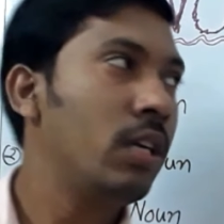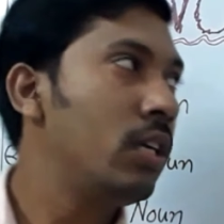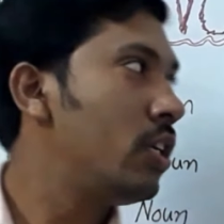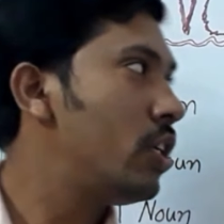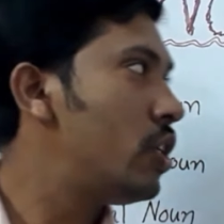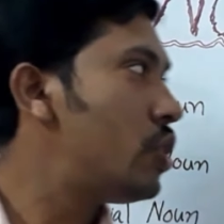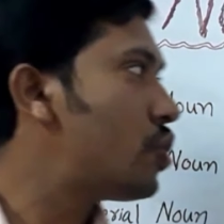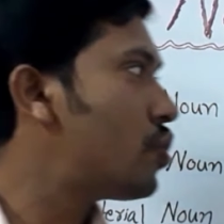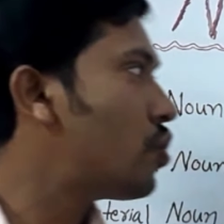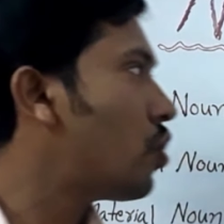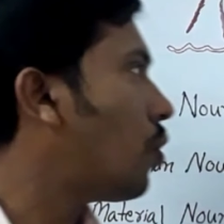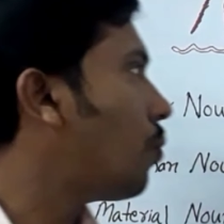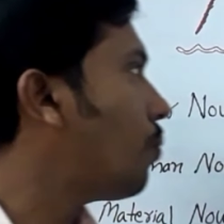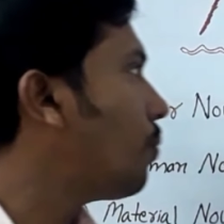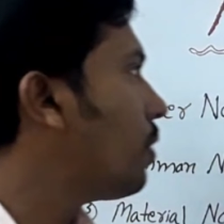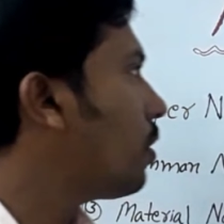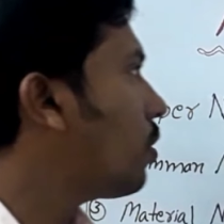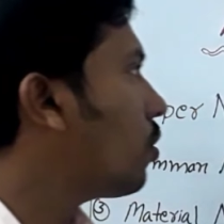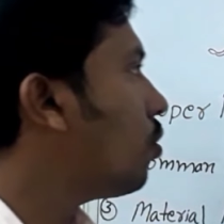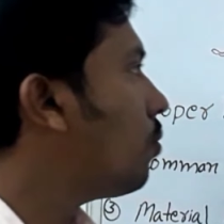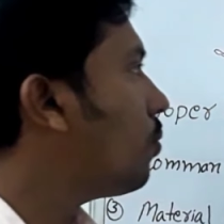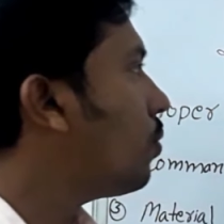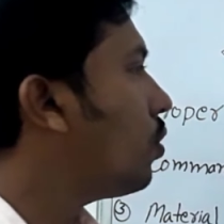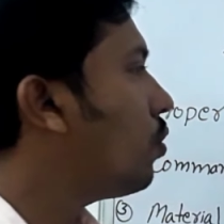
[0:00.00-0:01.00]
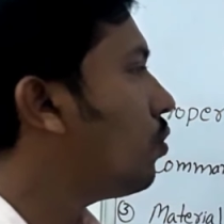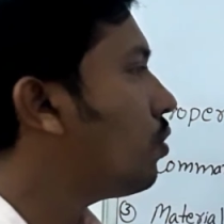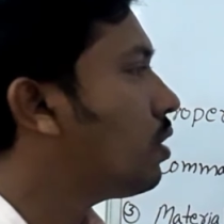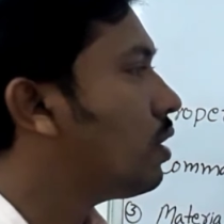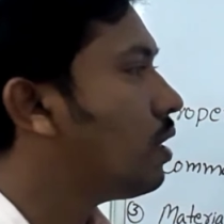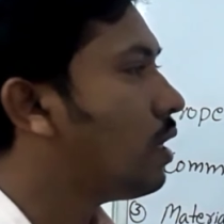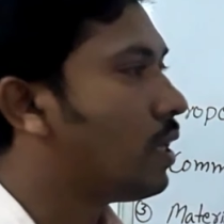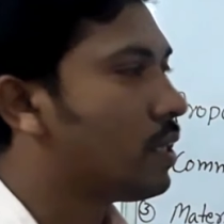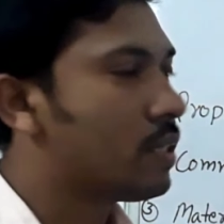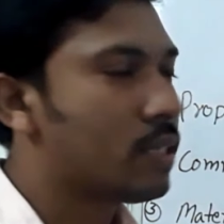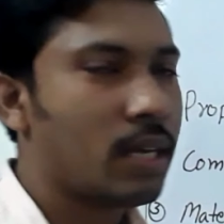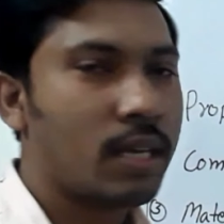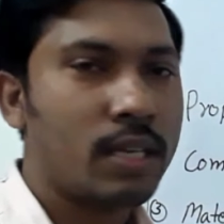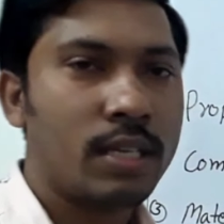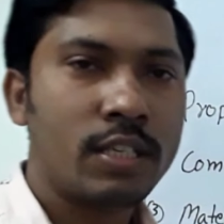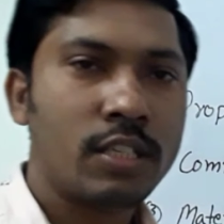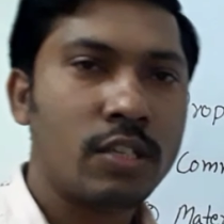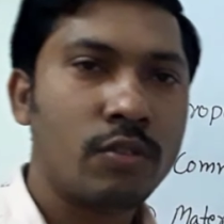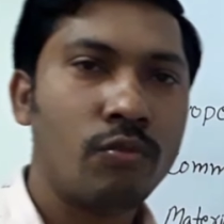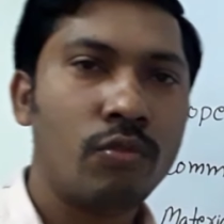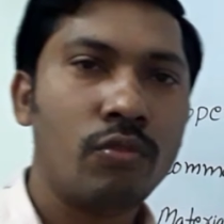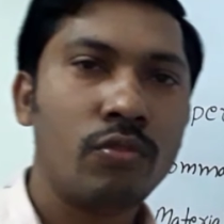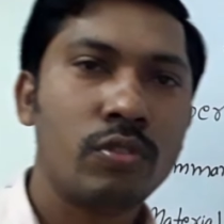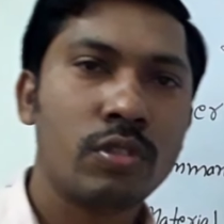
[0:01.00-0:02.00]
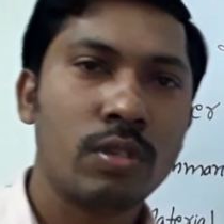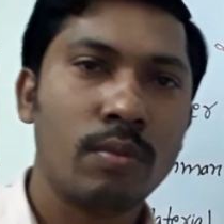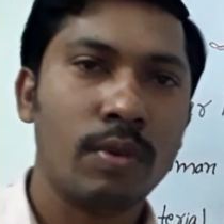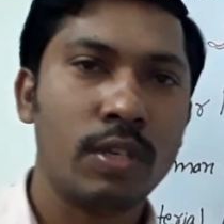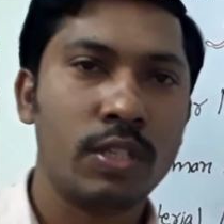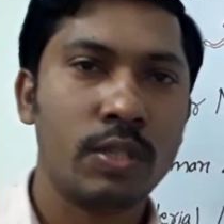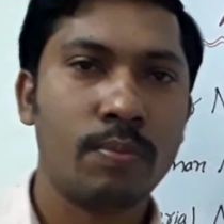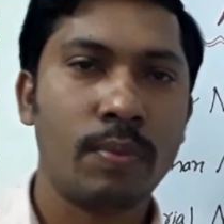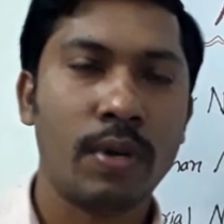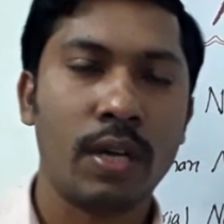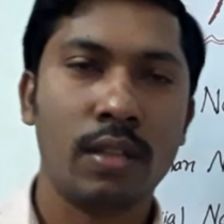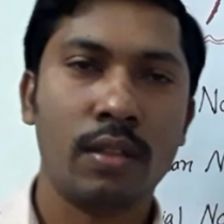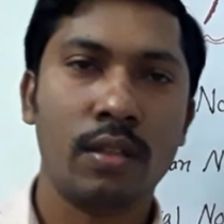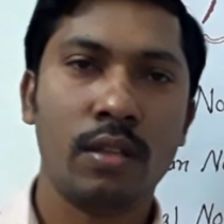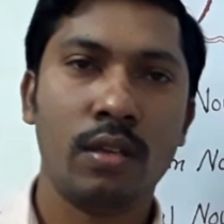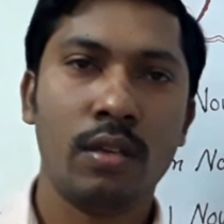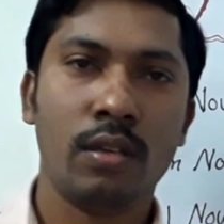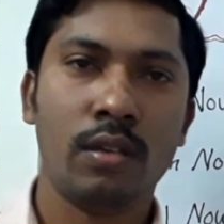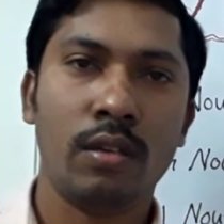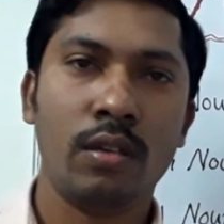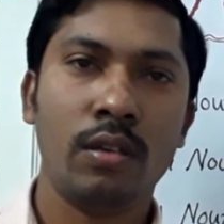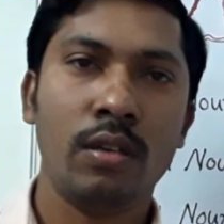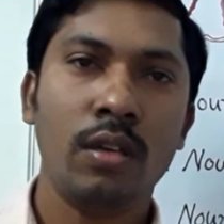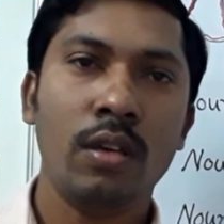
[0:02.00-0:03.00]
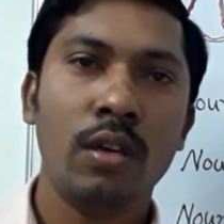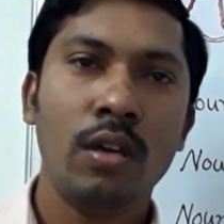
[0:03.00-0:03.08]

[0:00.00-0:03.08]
इस टॉपिक को बहुत ही आसानी से वो समझ पाते हैं